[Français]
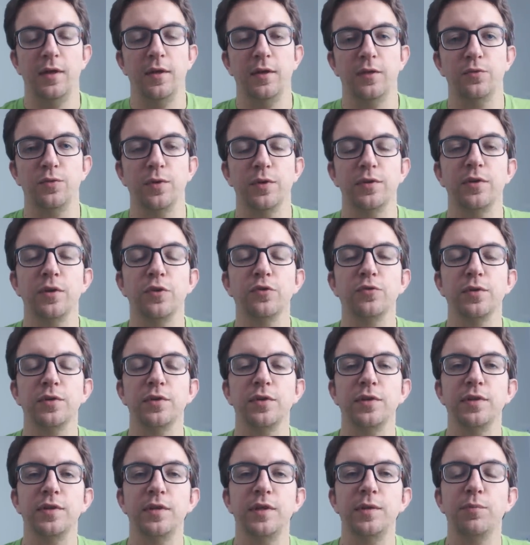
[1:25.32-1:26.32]

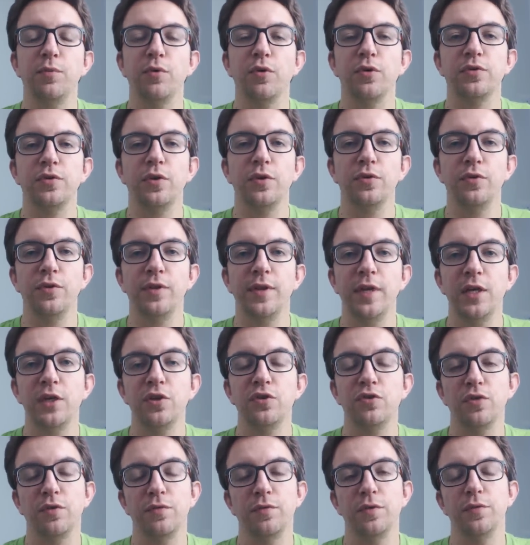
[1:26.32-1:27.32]
60-70% de neige
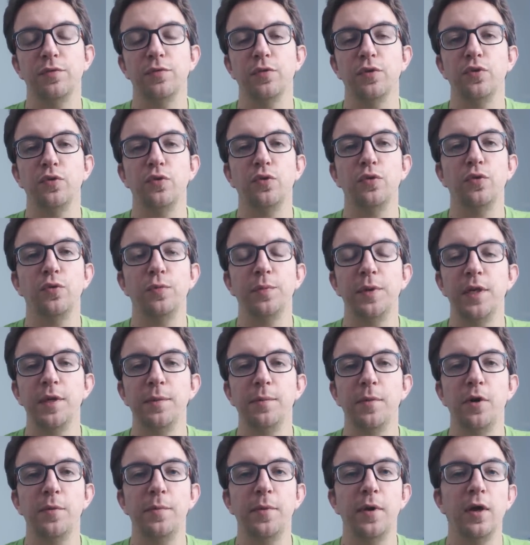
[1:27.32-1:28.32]
sur votre photo au
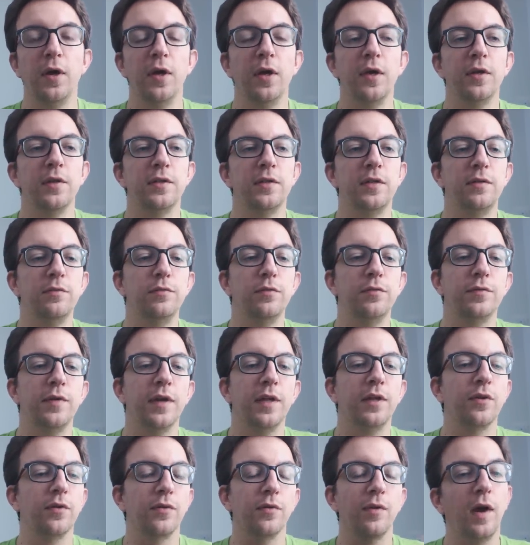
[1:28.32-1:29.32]
minimum. Si vous
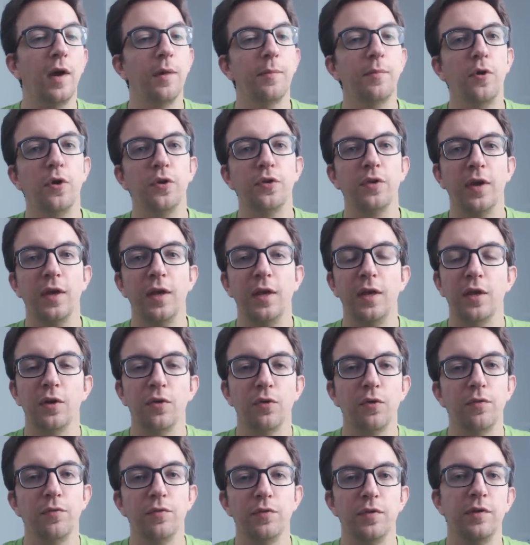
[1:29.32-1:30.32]
faites euh, un portrait et
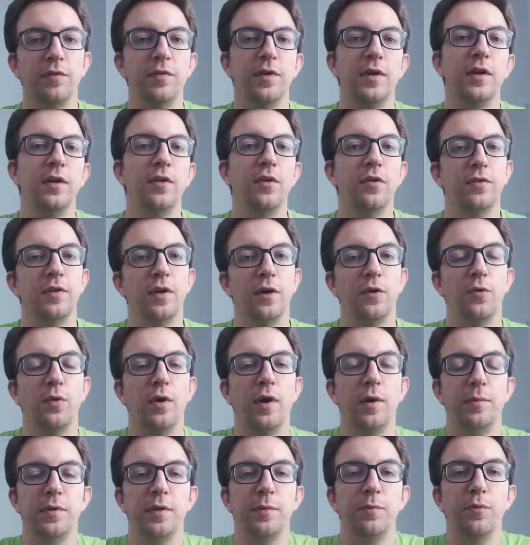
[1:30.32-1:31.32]
que vous avez dans un
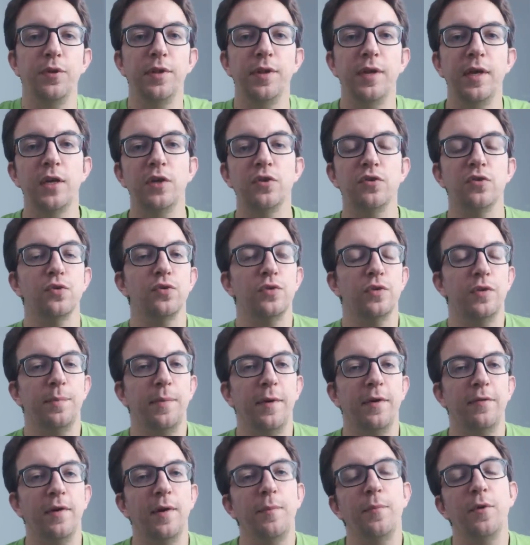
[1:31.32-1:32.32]
coin un petit peu de neige, c'est
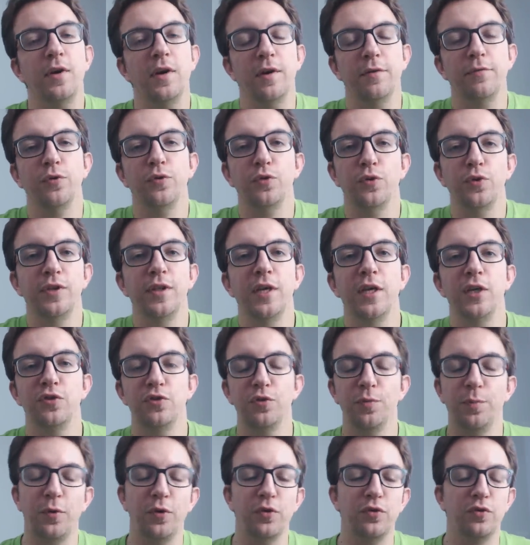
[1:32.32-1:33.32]
pas vraiment de la photo de neige,
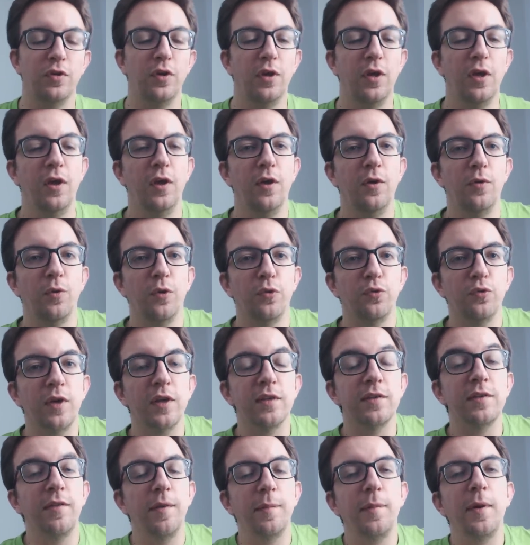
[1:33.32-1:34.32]
je pense. en tout cas,
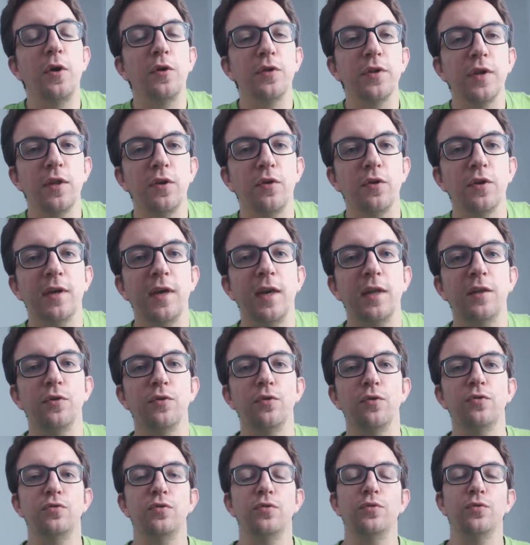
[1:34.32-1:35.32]
ça va pas rentrer dans le cadre
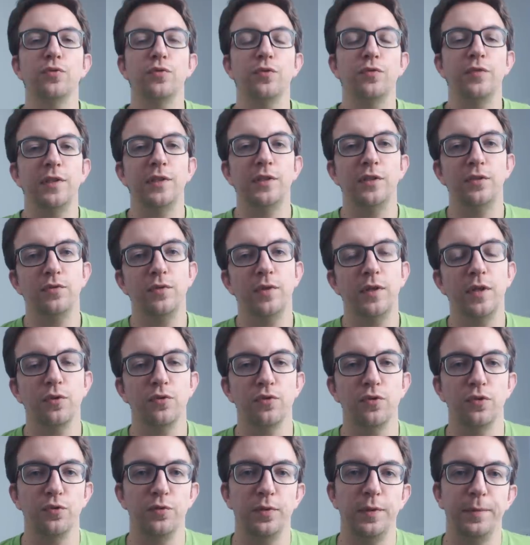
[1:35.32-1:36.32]
de ce dont on va discuter
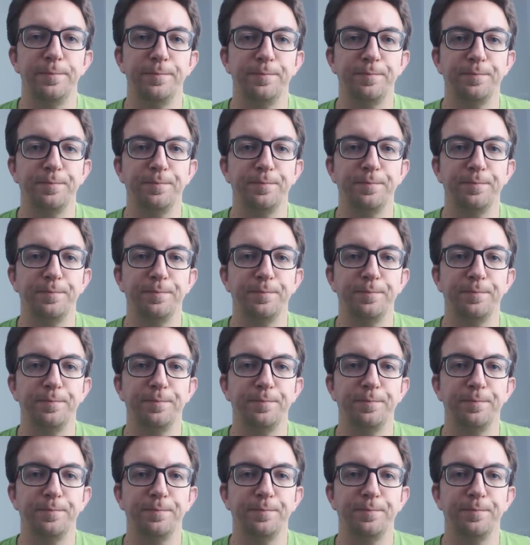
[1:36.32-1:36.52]
aujourd'hui.